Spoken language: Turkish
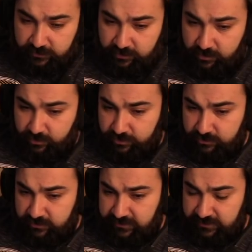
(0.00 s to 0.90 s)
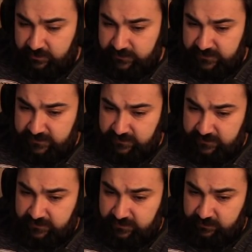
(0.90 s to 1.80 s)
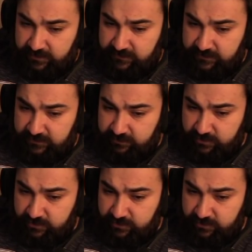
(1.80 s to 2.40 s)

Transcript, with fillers: oyunun reklam sitesine tıkladım. Yanlışlıkla